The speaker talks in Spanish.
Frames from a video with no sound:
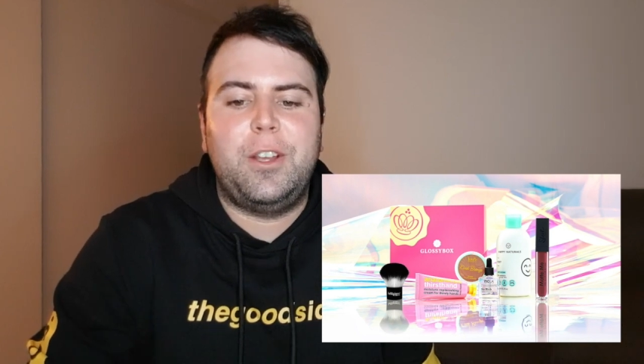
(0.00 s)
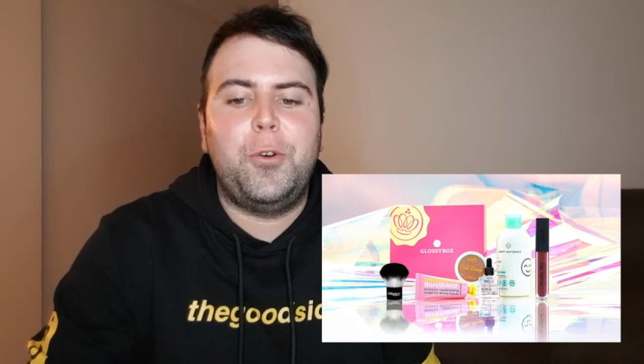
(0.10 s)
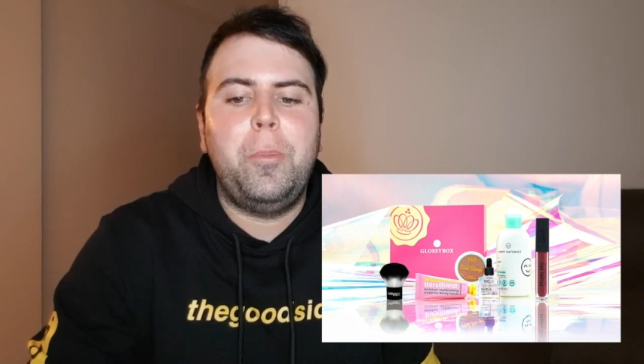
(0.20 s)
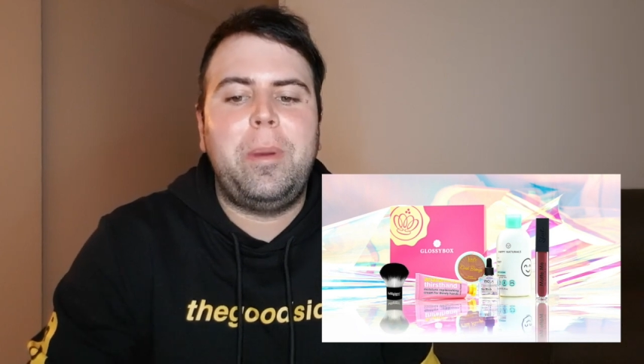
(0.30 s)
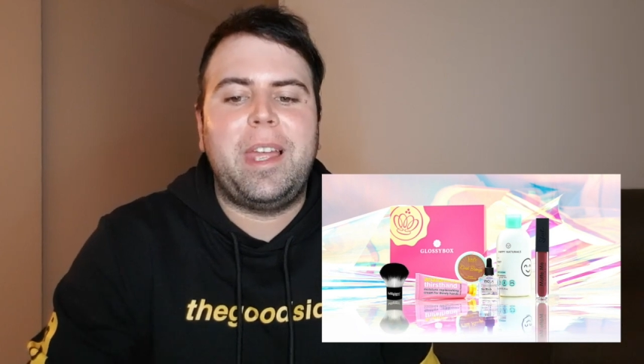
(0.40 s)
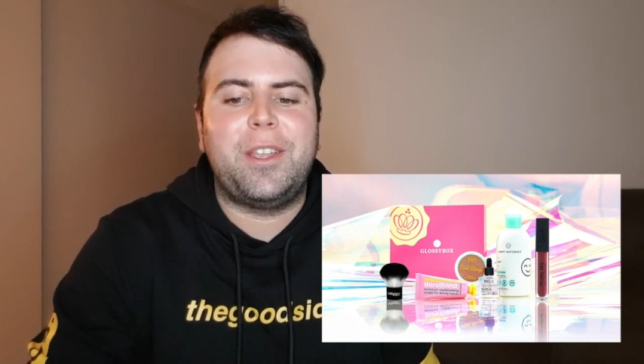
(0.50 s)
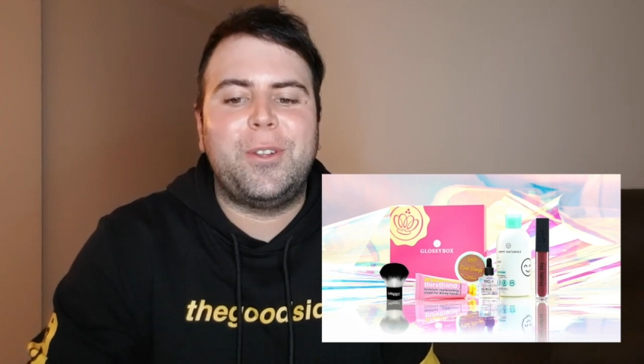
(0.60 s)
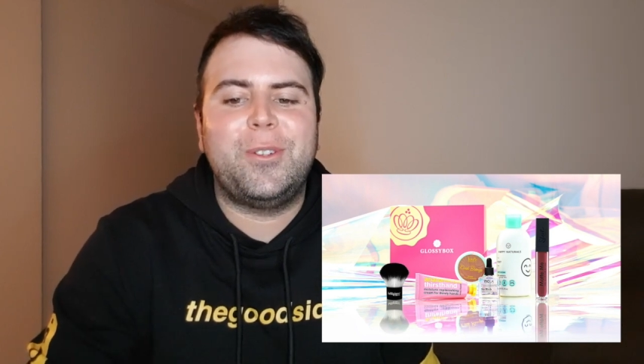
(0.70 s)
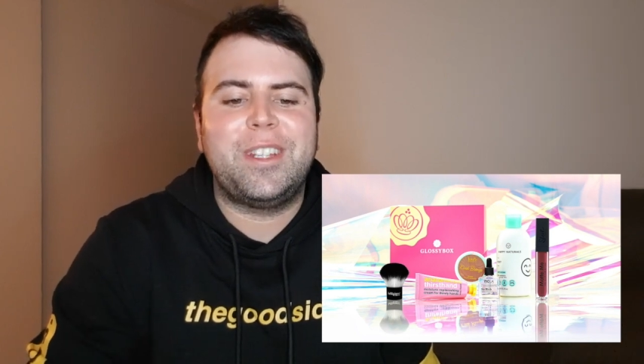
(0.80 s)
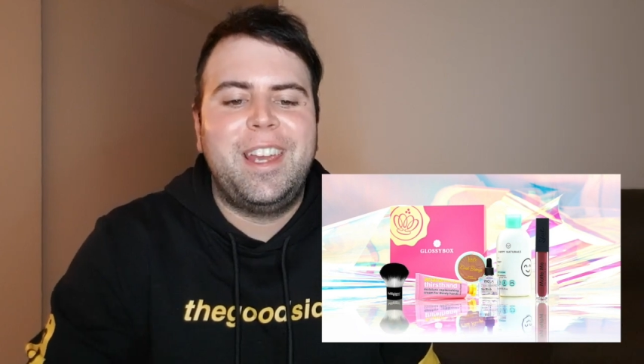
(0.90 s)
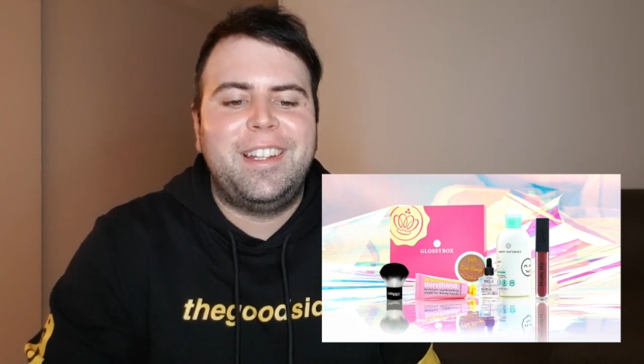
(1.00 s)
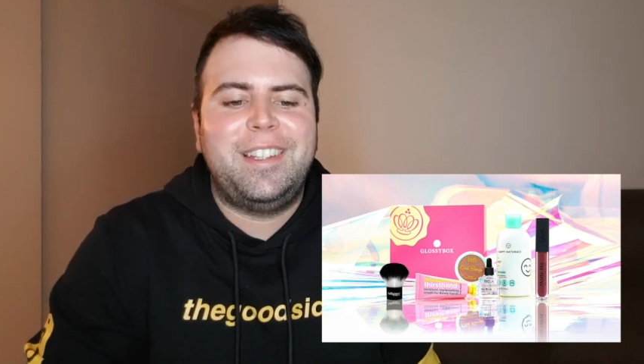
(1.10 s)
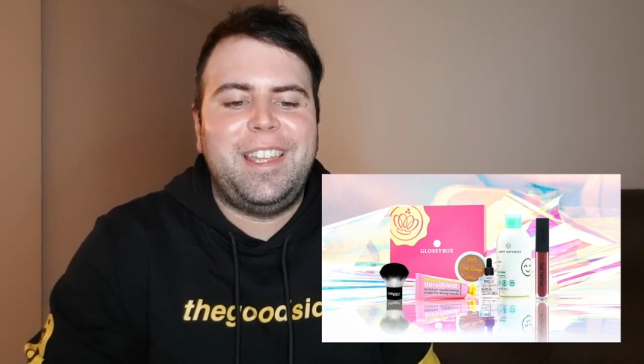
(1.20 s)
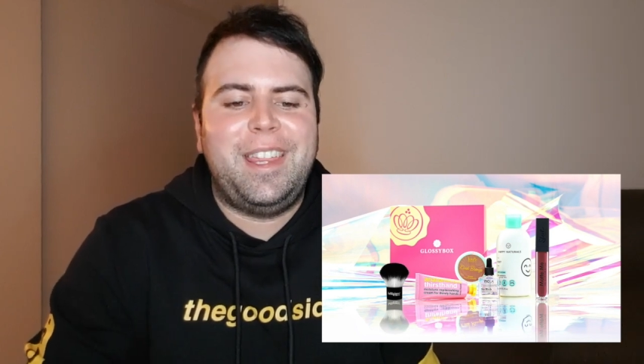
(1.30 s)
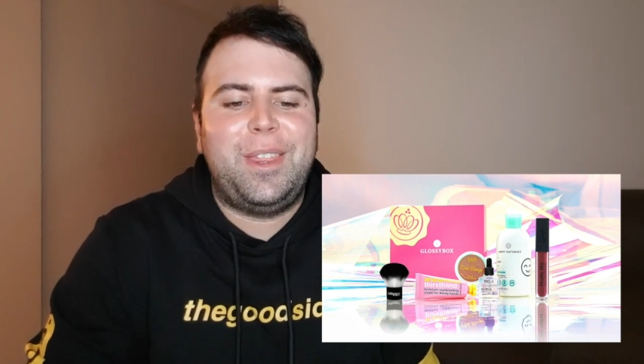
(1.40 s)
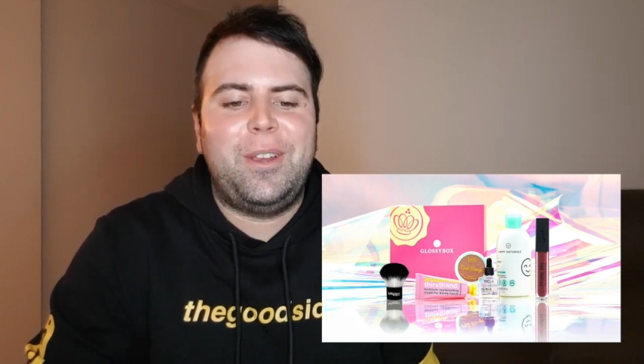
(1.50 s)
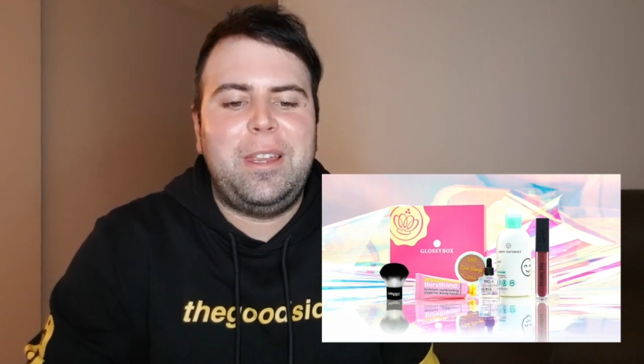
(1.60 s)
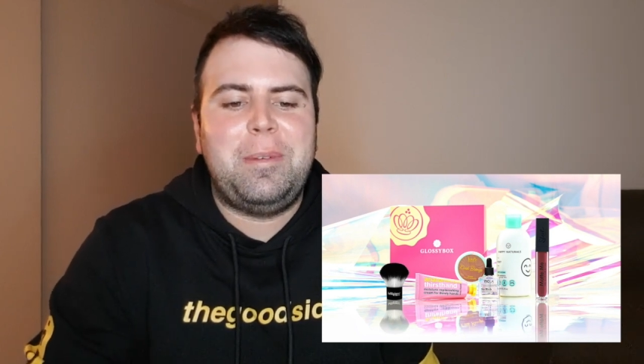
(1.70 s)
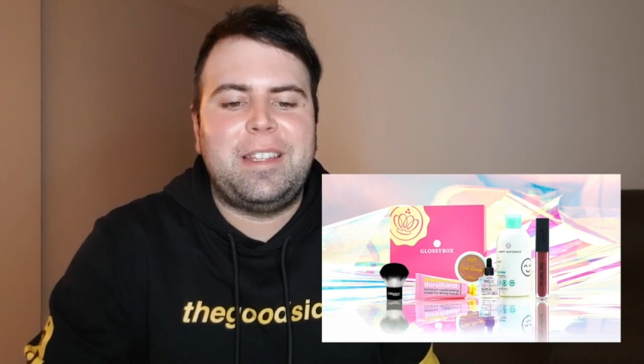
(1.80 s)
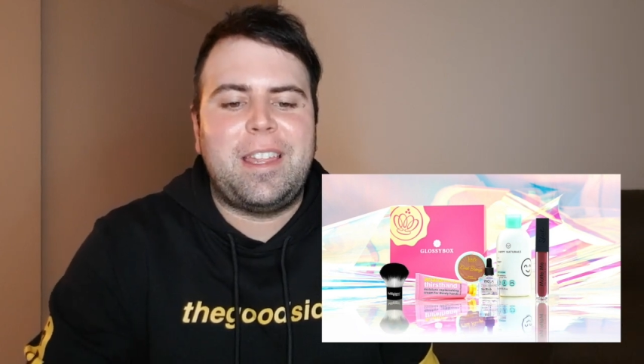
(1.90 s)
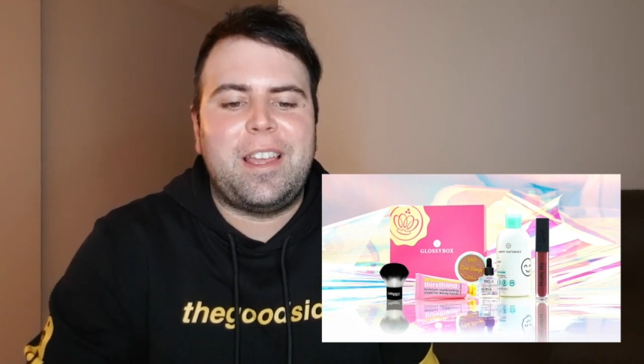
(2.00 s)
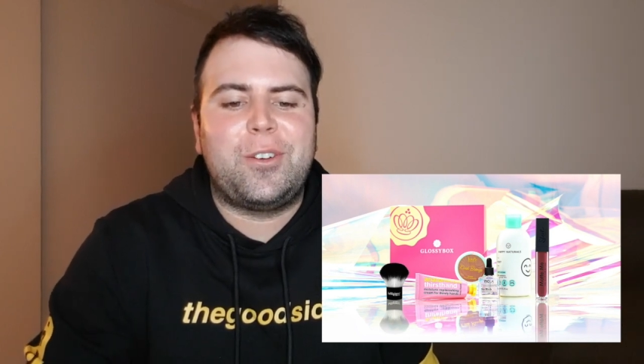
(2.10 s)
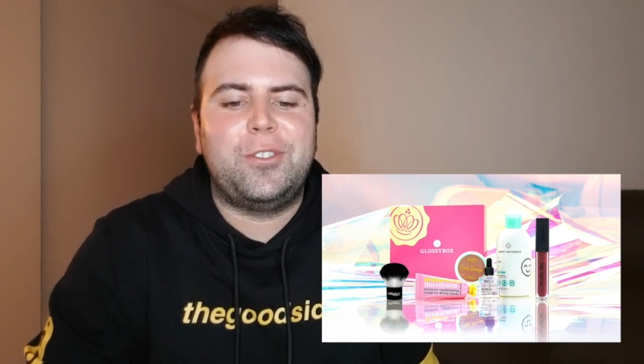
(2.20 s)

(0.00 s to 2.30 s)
de cumpleaños de edición limitada.